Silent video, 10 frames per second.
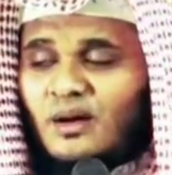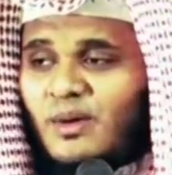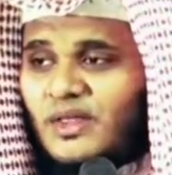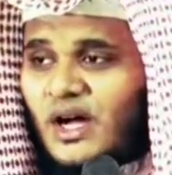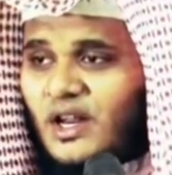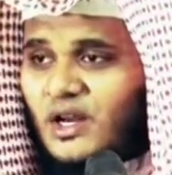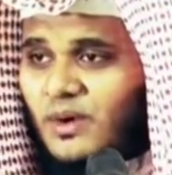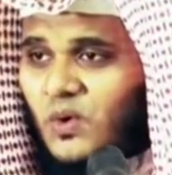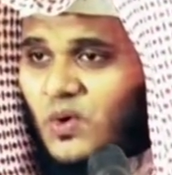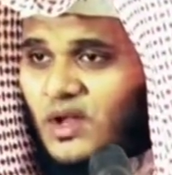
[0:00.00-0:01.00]

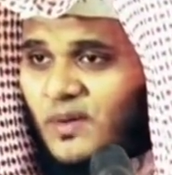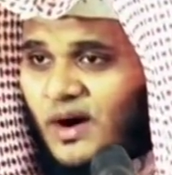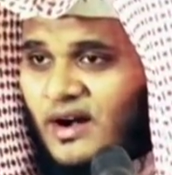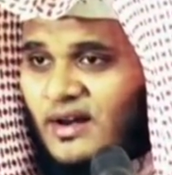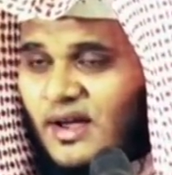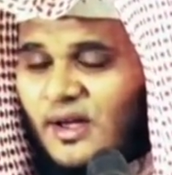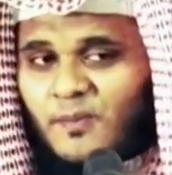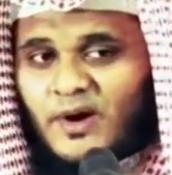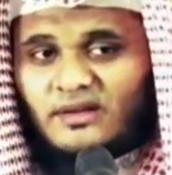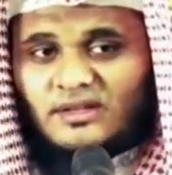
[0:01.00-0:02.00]
ரமதானிலும் அவர்களுடைய வாழ்க்கை
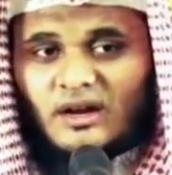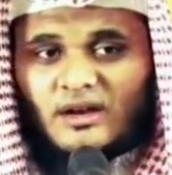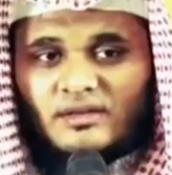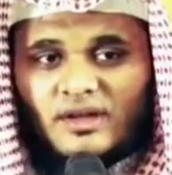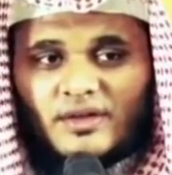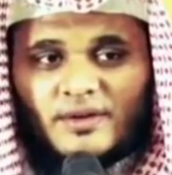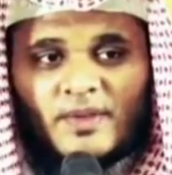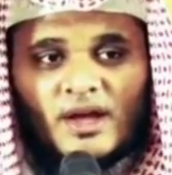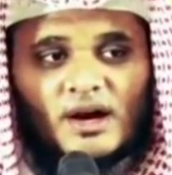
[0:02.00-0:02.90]
எப்படித்தான் இருந்தது